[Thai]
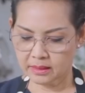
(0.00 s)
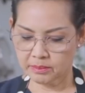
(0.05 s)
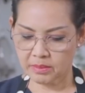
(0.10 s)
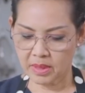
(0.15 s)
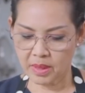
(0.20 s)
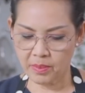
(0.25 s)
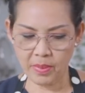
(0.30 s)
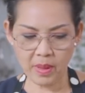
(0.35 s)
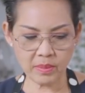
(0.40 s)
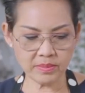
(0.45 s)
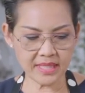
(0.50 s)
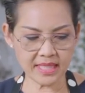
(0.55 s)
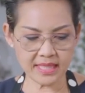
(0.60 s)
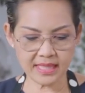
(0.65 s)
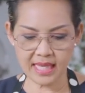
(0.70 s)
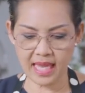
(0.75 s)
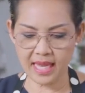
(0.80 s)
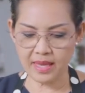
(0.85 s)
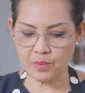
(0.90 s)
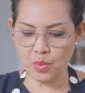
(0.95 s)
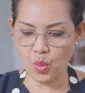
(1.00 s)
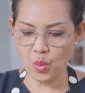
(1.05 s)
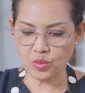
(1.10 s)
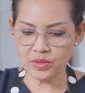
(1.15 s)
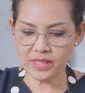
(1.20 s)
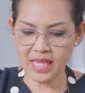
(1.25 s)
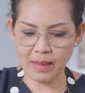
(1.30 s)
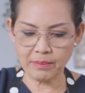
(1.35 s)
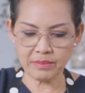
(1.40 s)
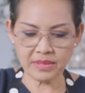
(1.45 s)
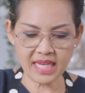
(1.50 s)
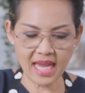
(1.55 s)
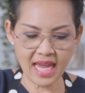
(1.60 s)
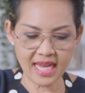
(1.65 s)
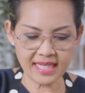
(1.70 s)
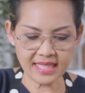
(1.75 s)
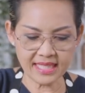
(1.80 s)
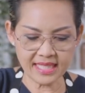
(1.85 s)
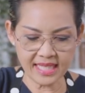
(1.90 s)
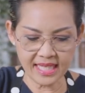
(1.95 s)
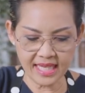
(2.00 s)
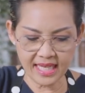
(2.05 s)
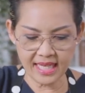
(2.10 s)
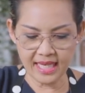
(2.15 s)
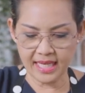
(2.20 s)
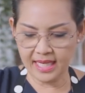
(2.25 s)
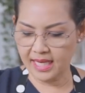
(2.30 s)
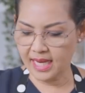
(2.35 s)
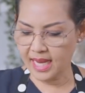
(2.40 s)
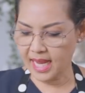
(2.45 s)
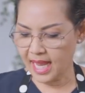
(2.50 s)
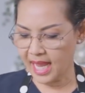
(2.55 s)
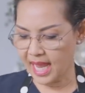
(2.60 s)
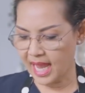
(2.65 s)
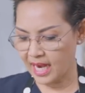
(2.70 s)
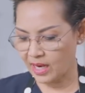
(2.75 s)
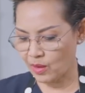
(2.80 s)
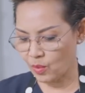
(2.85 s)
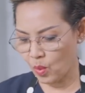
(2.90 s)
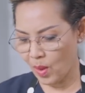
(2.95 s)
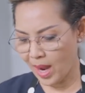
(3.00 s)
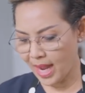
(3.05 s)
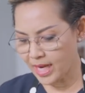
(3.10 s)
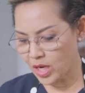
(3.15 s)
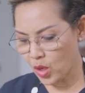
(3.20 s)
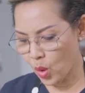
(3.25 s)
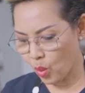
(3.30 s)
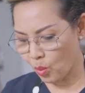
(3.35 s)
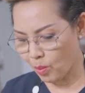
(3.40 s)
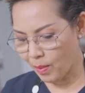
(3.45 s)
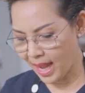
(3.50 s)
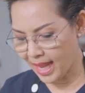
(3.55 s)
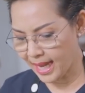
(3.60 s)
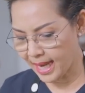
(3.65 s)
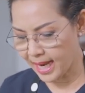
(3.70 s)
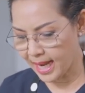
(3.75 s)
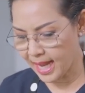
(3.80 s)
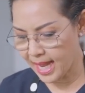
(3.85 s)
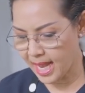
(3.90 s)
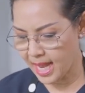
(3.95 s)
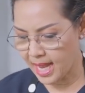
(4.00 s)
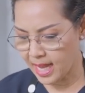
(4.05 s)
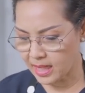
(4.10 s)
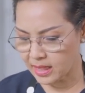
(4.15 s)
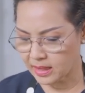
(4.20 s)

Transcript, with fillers: ป้าป้อมจะใส่หมูสามชั้นที่หั่นไว้ลงไปค่ะ